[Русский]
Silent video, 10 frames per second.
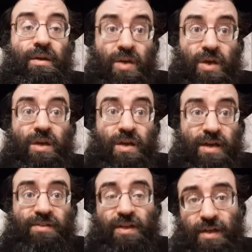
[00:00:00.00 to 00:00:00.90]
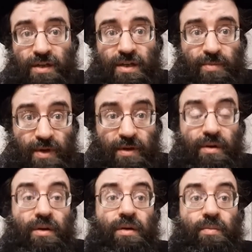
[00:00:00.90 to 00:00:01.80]
и лески над ними
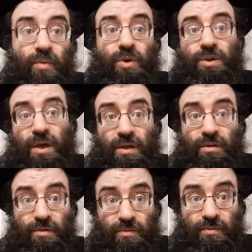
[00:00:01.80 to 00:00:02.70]
можно